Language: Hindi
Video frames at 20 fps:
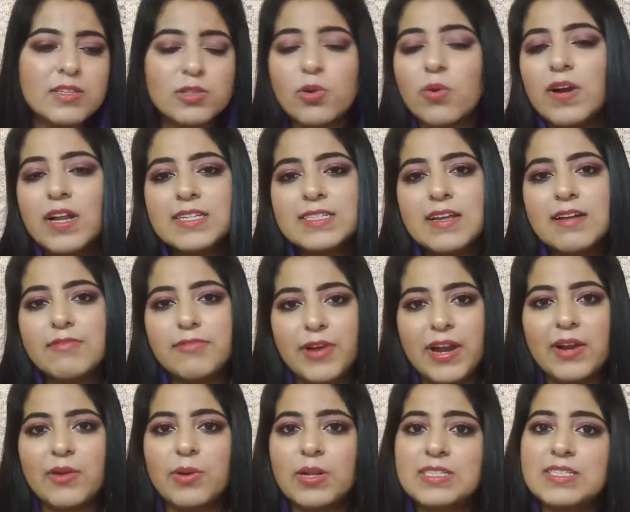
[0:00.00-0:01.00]
थोड़ा सा
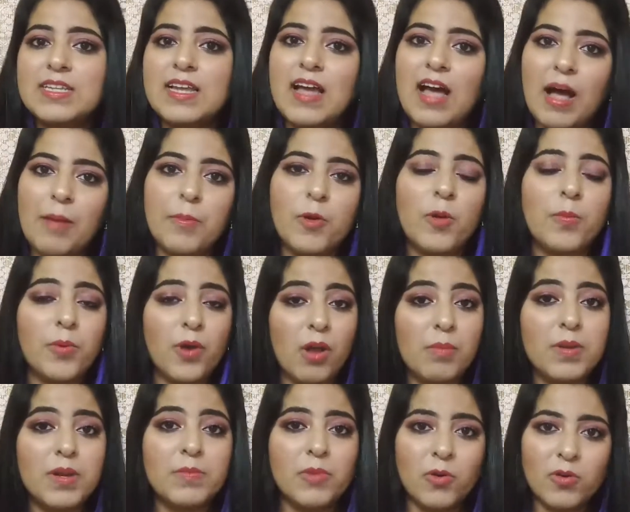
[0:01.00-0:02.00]
फ्रेग्रेंस से आपको
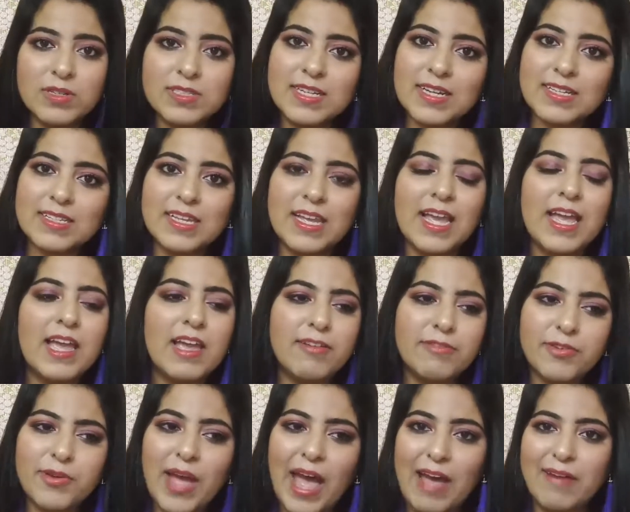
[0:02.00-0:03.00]
प्रॉब्लम हो सकती है
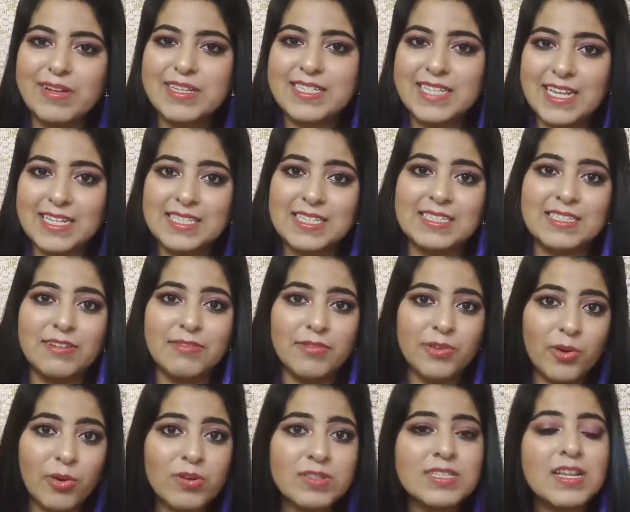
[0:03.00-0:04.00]
इफ़ यू हैव अ सेंसिटिव
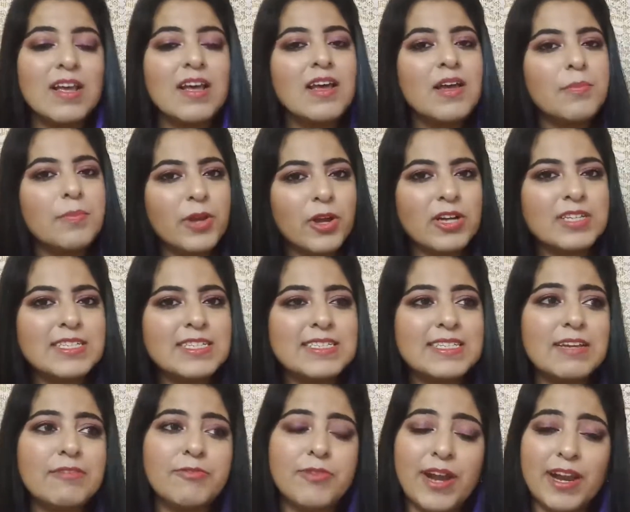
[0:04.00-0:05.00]
नोज बिकॉज
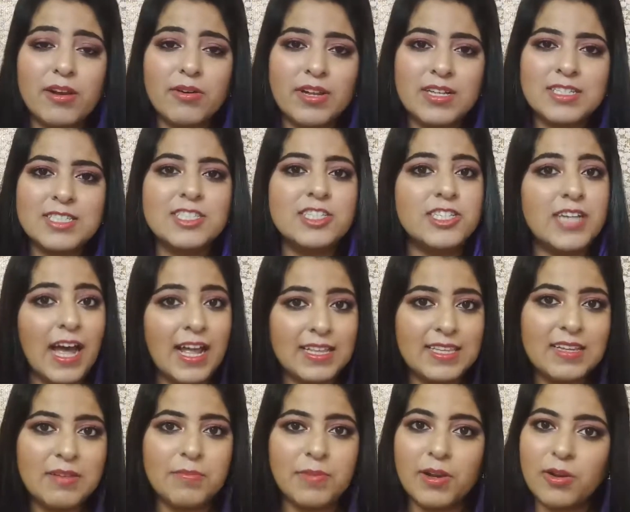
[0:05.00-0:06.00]
इसकी फ्रेग्रेंस
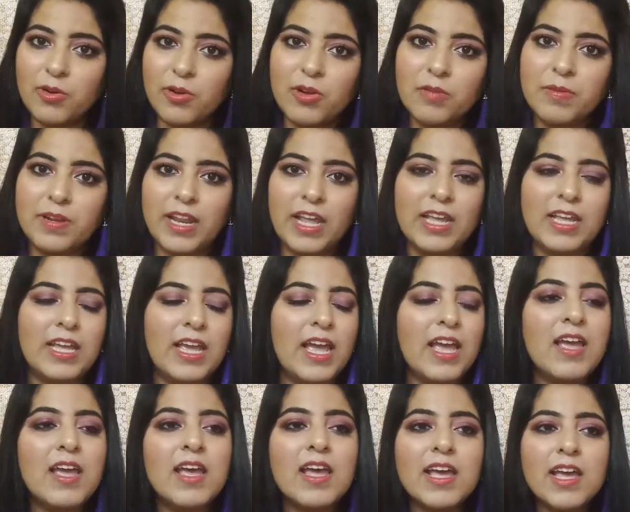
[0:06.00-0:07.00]
जाती बिल्कुल भी नहीं है